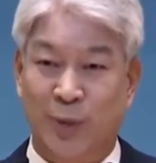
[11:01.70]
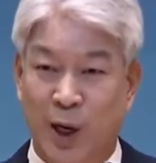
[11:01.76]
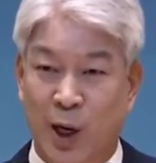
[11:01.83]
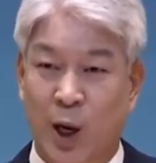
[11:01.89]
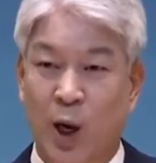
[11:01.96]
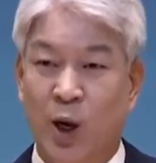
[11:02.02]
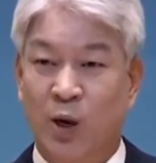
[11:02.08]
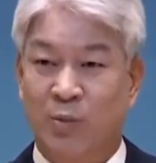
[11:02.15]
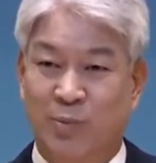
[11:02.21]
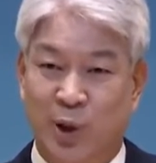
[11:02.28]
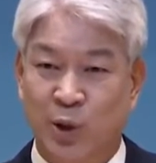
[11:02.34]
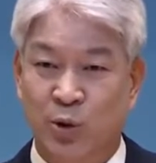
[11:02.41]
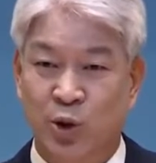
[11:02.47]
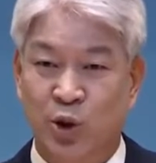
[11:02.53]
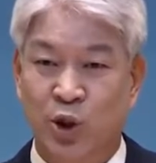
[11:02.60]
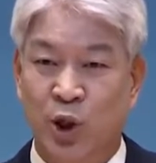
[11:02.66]
말라
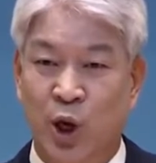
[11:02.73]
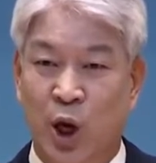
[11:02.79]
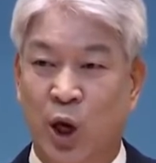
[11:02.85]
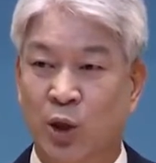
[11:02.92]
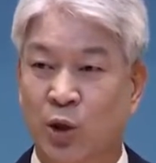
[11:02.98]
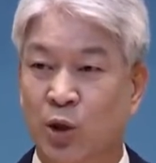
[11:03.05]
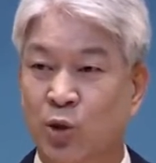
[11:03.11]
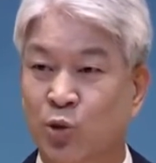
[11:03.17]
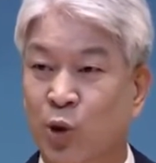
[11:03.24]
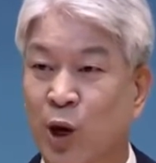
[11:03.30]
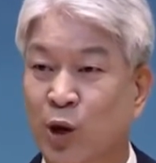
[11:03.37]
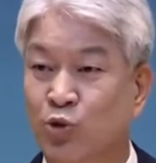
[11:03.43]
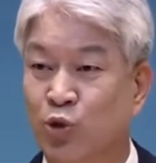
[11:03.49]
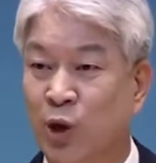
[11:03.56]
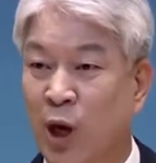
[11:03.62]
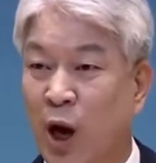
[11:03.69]
반드시 내가 너를
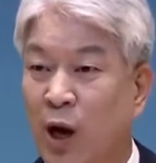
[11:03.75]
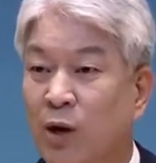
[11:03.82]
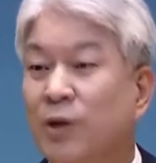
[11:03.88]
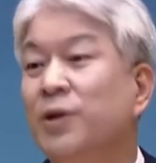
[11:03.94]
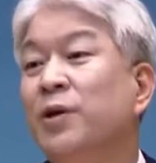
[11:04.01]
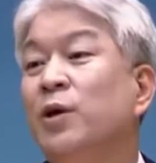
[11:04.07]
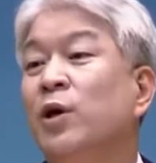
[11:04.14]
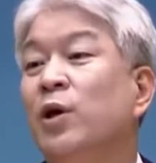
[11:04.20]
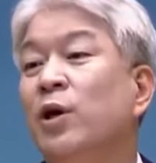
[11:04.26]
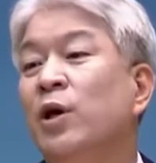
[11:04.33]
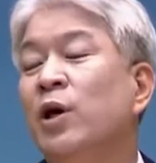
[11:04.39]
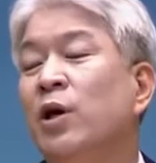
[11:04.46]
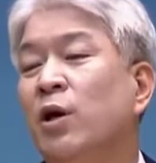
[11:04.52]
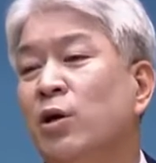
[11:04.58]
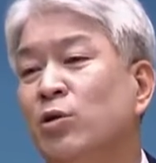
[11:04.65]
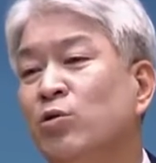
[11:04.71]
도와주리라
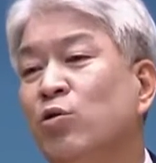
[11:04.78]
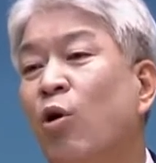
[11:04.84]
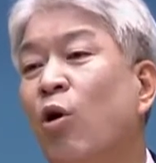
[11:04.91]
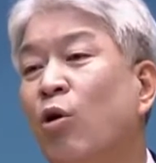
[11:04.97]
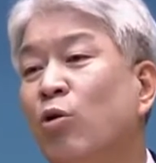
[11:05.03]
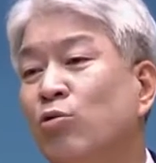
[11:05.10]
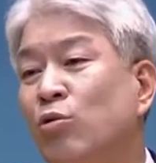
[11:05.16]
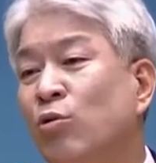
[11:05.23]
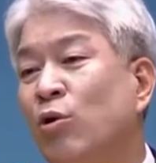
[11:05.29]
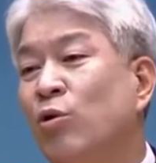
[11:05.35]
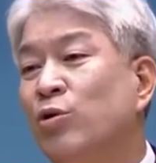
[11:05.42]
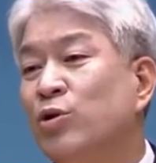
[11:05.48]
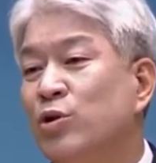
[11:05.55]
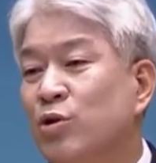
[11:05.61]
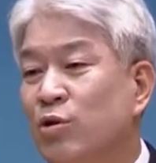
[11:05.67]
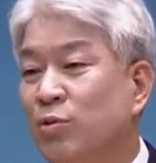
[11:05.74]
이런 톤으로
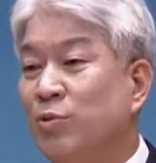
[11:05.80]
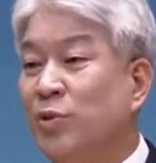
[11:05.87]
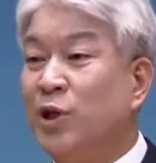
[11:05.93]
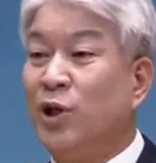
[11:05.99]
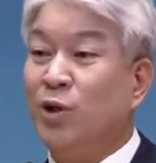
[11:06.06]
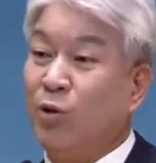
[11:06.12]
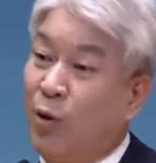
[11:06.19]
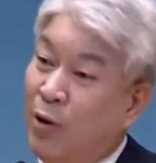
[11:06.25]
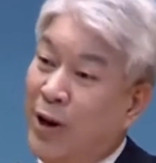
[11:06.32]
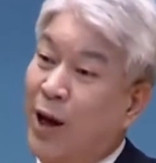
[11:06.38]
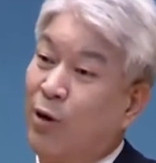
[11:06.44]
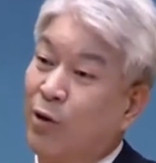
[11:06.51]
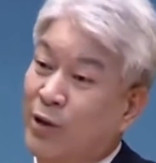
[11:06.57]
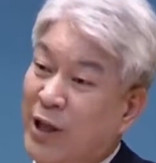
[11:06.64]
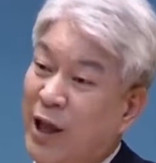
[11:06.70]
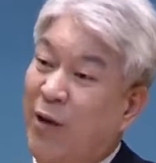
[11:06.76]
지금
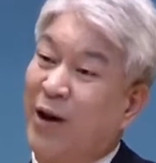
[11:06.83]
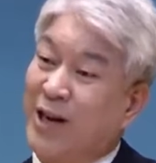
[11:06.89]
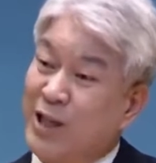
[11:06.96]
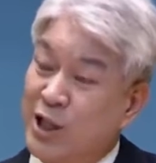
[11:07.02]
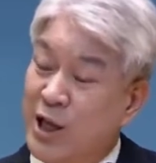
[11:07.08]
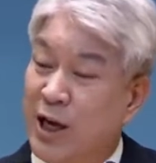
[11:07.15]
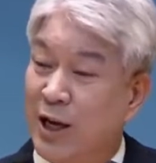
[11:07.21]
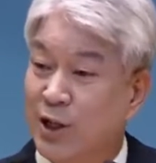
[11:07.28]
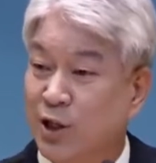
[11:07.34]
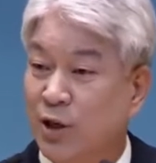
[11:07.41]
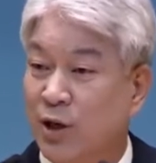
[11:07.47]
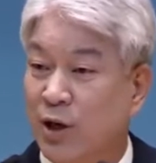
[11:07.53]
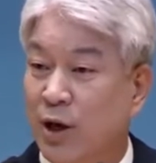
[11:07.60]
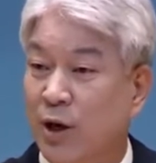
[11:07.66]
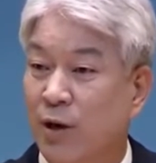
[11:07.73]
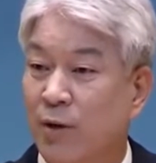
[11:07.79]
기도원하고 대화를
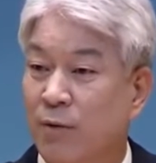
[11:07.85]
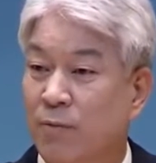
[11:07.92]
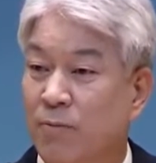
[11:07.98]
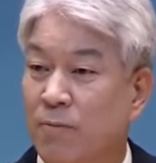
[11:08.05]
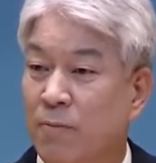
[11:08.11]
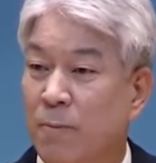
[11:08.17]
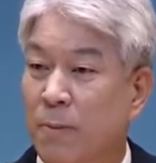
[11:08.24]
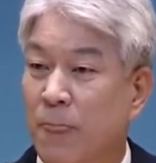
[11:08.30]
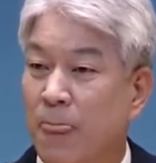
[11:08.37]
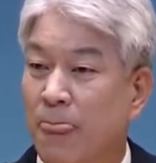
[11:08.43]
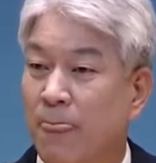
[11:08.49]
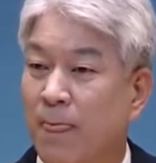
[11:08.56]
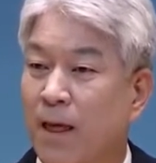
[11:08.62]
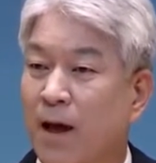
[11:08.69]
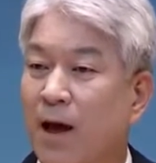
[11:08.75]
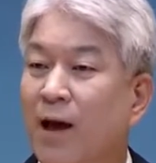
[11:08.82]
시작하시는 거예요
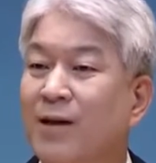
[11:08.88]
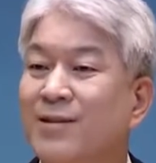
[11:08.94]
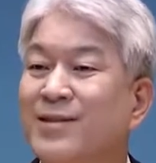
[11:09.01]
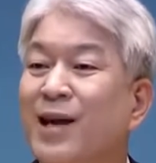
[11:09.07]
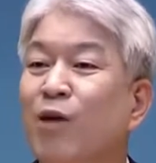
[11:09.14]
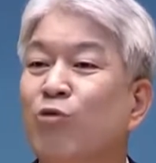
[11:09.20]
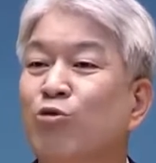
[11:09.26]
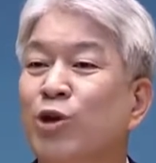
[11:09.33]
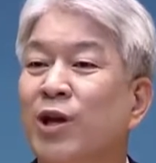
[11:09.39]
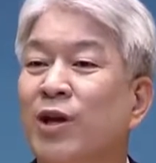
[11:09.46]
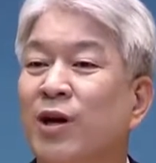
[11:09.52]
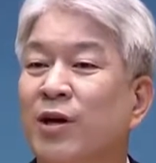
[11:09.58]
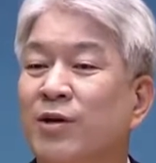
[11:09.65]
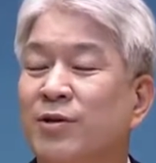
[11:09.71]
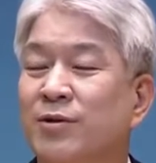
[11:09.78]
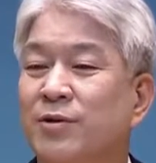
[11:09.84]
항상
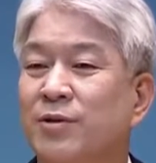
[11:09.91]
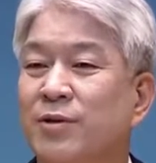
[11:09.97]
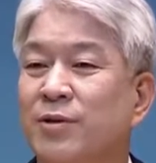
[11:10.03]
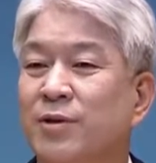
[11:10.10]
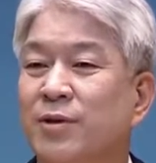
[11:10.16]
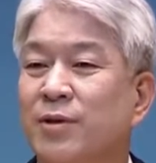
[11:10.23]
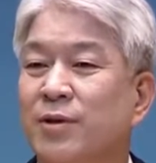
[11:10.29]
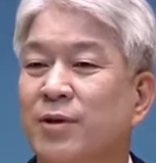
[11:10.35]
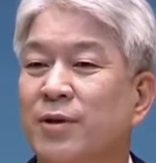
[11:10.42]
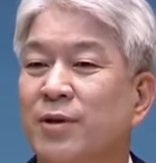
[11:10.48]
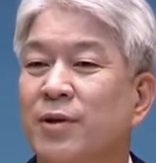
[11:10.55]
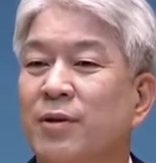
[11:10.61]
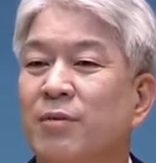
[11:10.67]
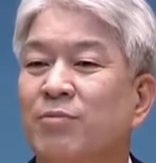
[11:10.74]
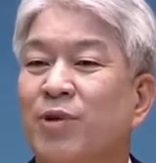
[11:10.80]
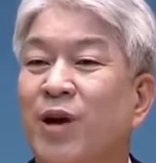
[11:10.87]
우리는
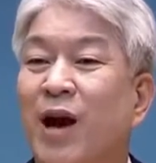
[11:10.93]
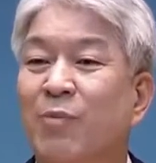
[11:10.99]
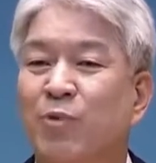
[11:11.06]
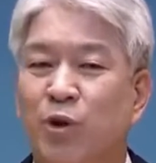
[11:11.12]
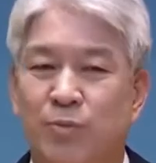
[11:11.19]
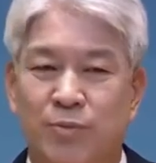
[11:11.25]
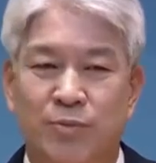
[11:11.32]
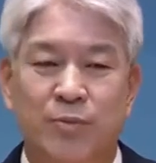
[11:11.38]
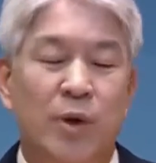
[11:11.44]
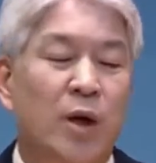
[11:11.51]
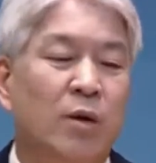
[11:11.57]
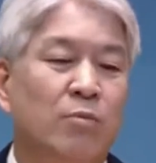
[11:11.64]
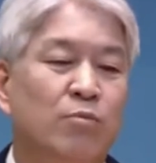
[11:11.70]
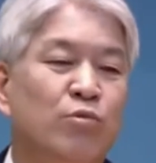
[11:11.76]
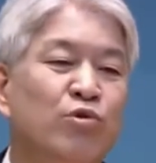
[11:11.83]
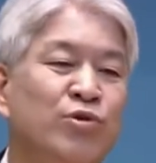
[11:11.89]
프라브롬
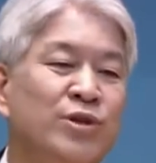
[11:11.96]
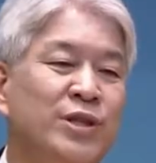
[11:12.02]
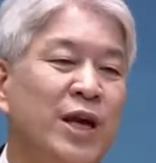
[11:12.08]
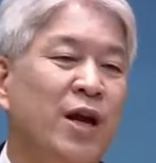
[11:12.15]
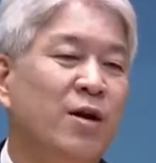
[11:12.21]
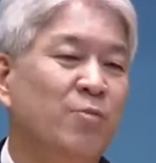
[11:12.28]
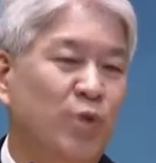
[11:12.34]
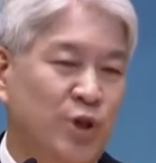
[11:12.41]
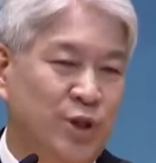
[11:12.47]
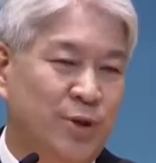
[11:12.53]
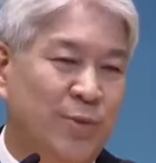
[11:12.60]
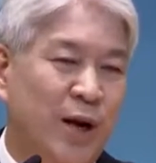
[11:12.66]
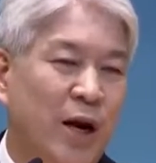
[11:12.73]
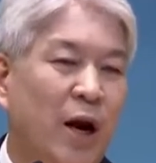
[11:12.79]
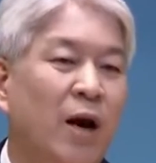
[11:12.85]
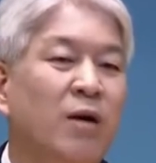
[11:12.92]
문제를 보지
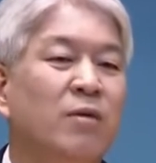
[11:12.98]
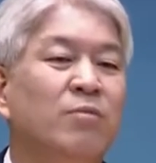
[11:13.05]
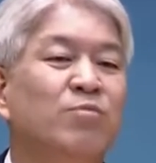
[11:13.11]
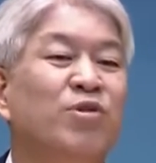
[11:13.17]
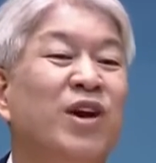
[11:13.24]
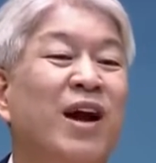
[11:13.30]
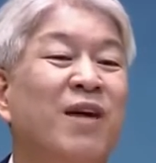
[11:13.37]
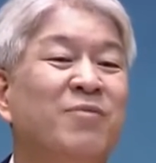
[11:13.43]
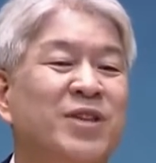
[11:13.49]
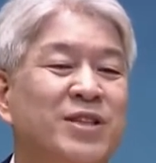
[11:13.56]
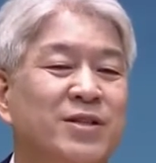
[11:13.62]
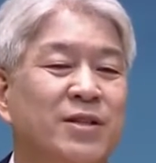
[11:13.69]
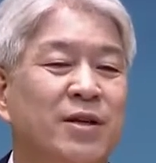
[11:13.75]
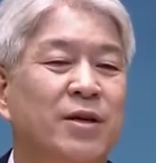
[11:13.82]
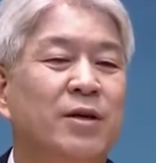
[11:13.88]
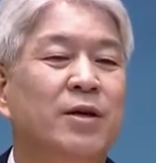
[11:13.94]
마라
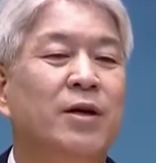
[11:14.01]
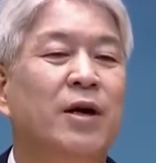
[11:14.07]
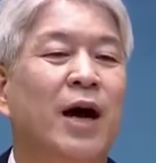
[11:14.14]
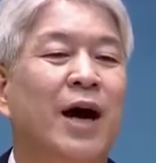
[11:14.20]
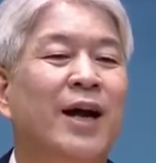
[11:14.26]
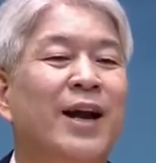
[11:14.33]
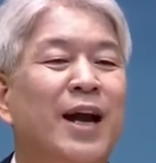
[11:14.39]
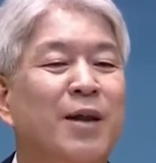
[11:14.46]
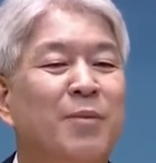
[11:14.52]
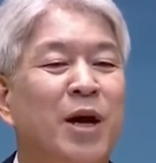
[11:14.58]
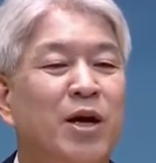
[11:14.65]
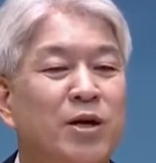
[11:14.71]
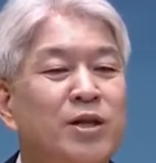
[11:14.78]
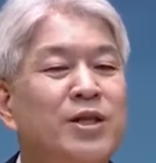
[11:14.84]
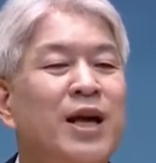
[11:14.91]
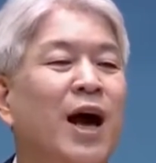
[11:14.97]
프라미스 하나님의
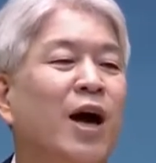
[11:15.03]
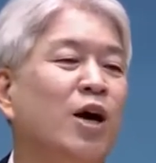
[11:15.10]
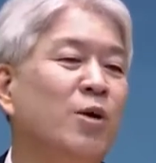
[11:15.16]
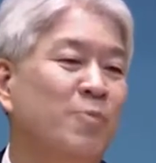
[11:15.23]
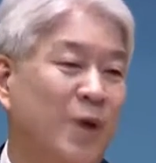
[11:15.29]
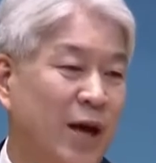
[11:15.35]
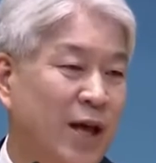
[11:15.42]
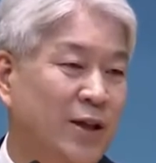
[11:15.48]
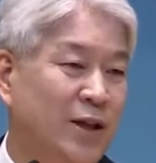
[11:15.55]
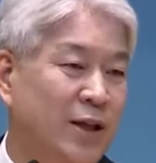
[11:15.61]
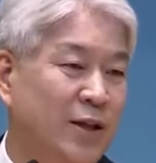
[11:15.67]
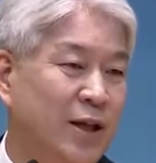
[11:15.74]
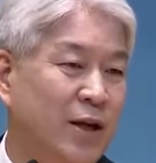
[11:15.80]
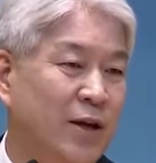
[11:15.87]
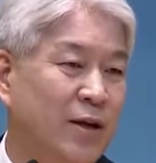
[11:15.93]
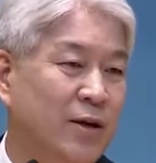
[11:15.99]
언약을 봐야
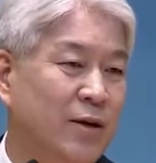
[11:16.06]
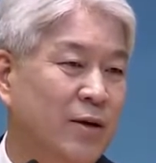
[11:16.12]
된다는